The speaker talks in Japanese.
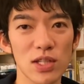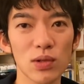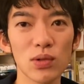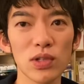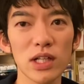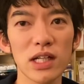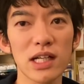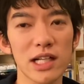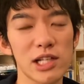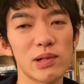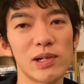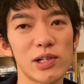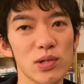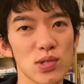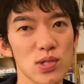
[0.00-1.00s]
で、この中から今日
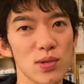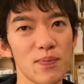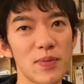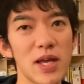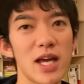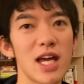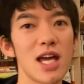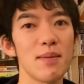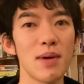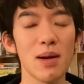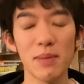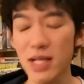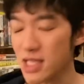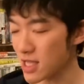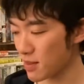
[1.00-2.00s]
は一つ、えー、ま
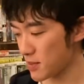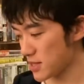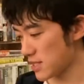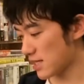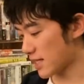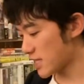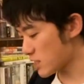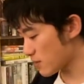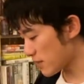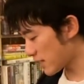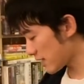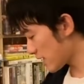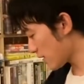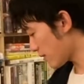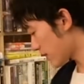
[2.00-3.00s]
あ皆さんが別にカリスマになりたいわ